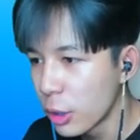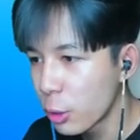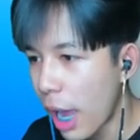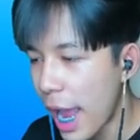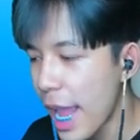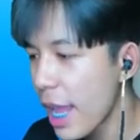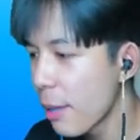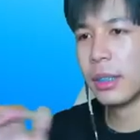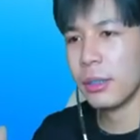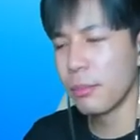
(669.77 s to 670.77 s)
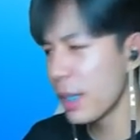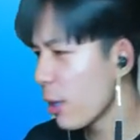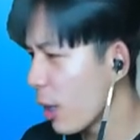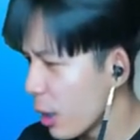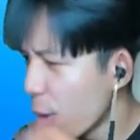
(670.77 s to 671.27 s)
สวยพี่
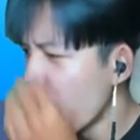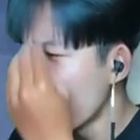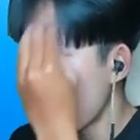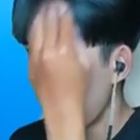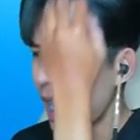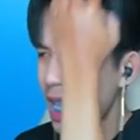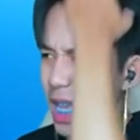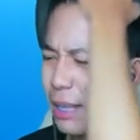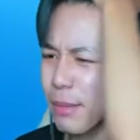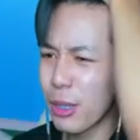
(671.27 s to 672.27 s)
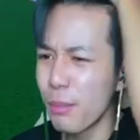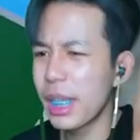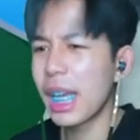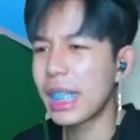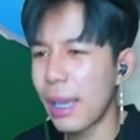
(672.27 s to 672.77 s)
โดนลุมอ่ะไอ้เหี้ยถ้าไม่ลุม
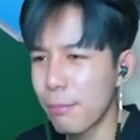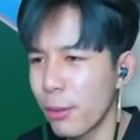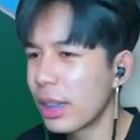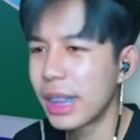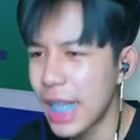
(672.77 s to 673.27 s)
พี่ก็เก็บหมดตี้